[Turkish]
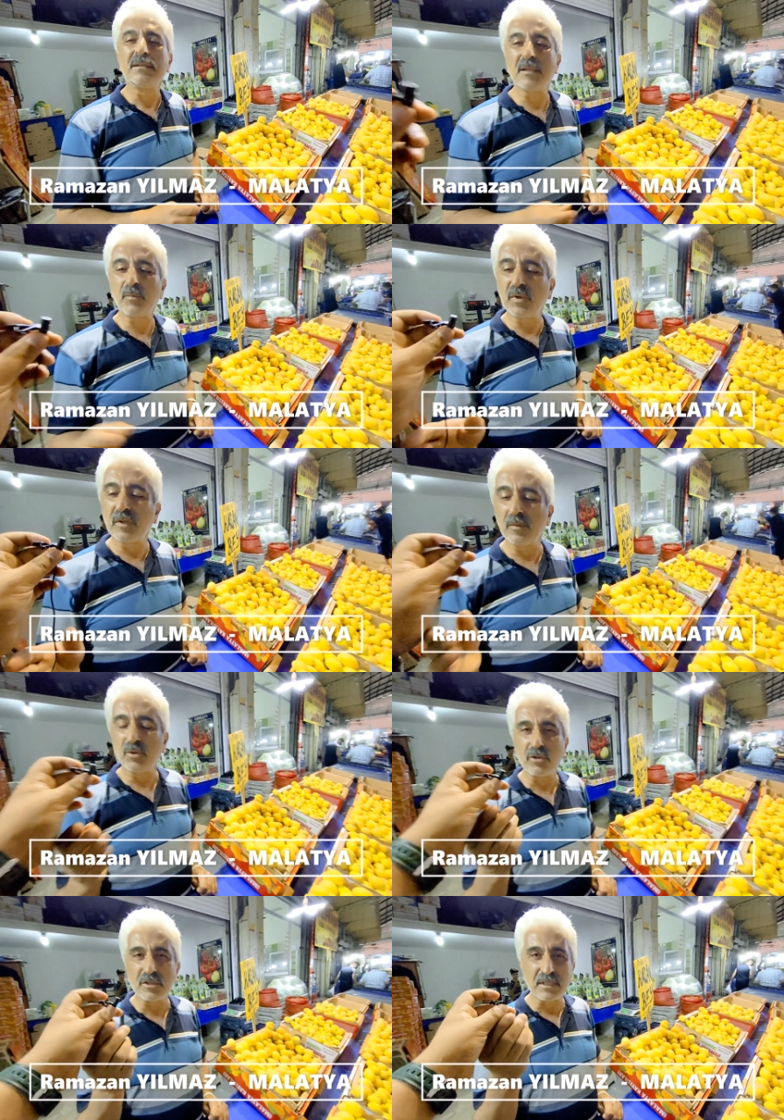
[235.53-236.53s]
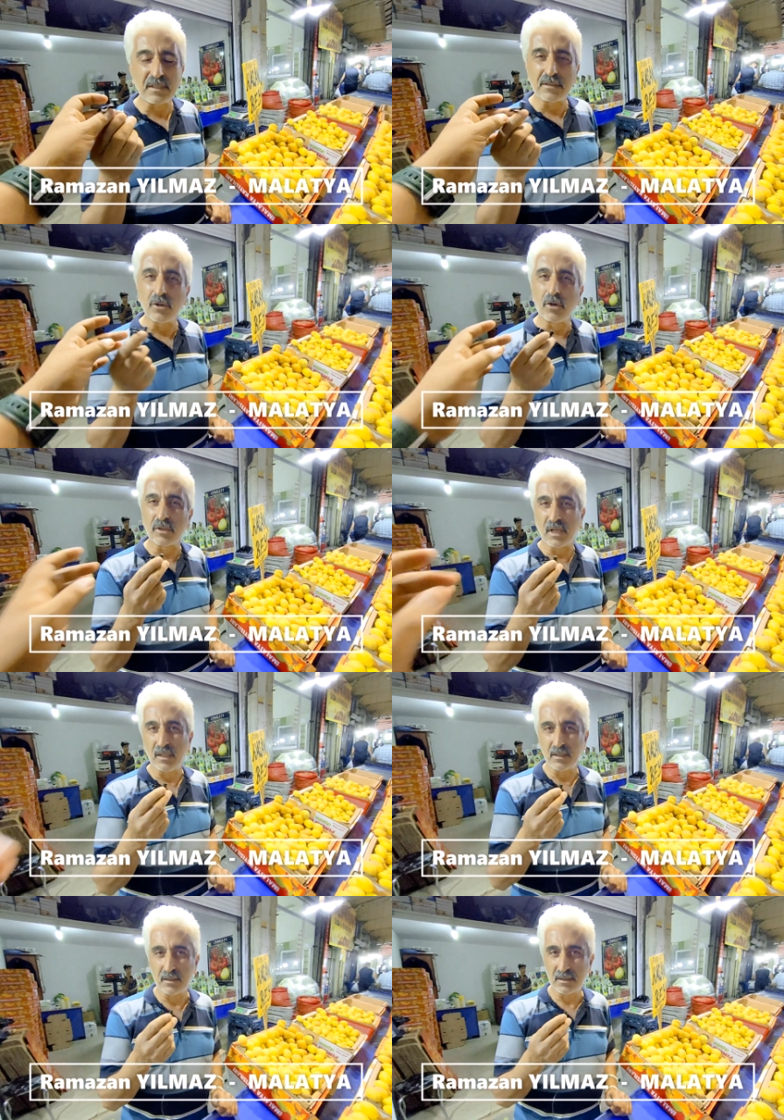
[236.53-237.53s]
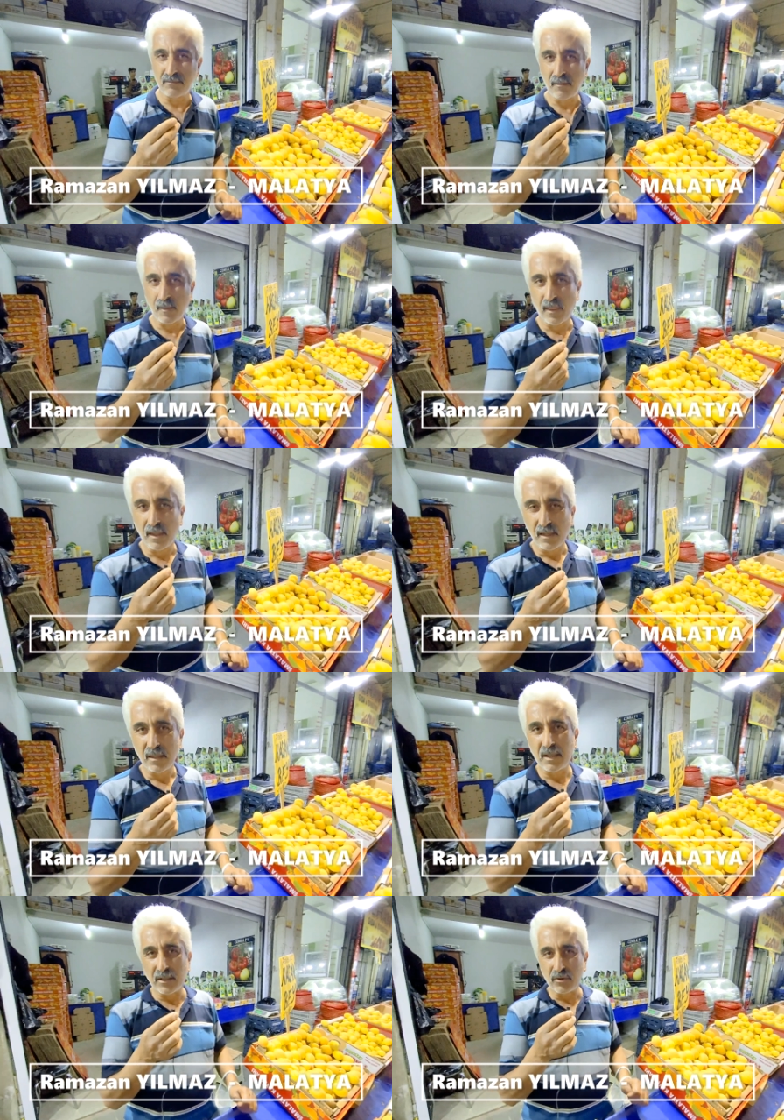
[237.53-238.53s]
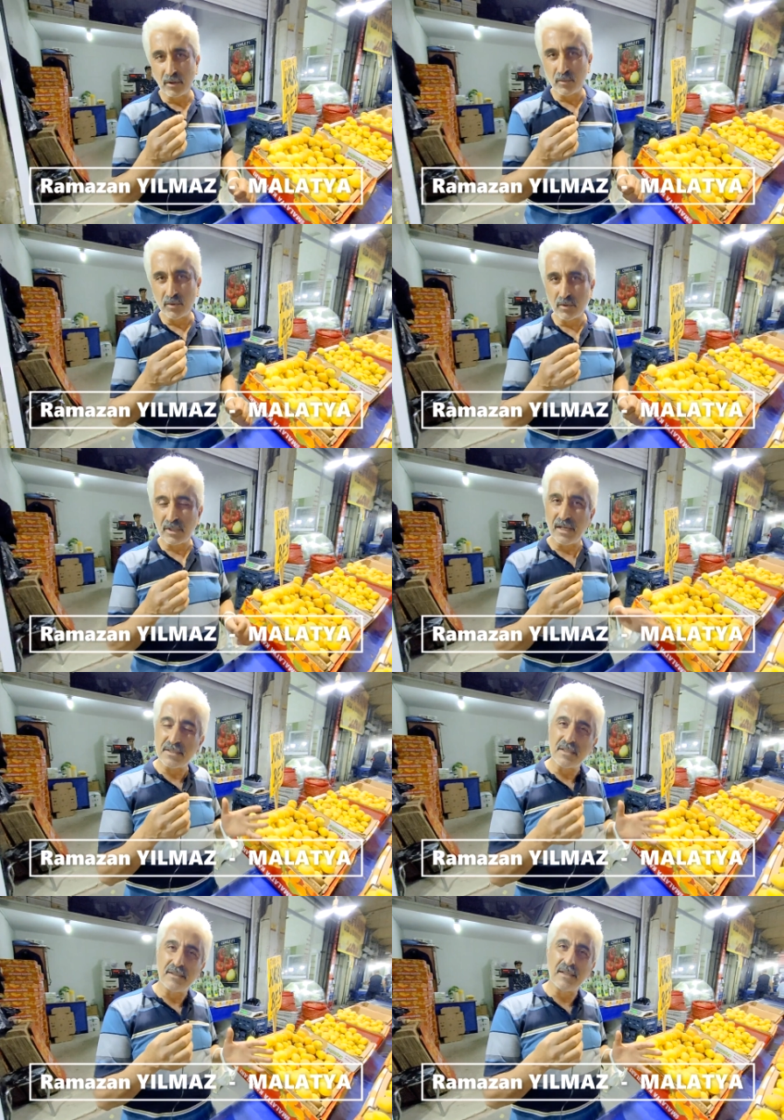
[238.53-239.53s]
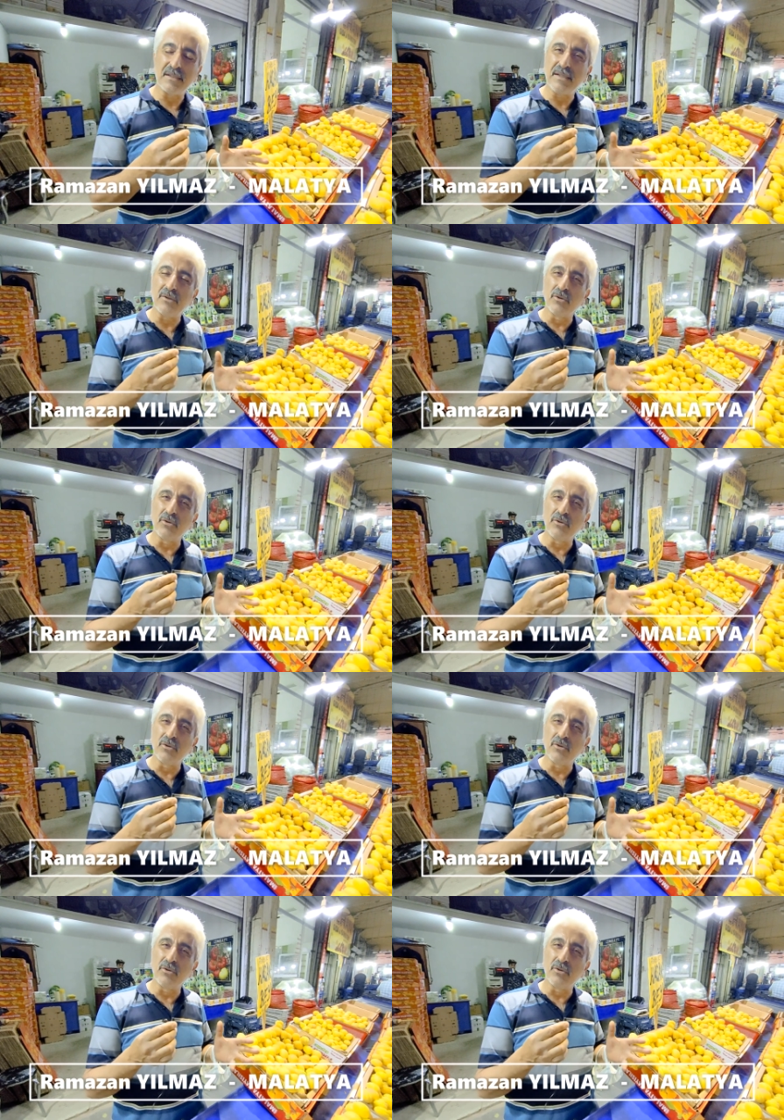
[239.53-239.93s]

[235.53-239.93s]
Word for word: İşte e, bütün sıkıntı orada. Kargo bu kayısıyla diğer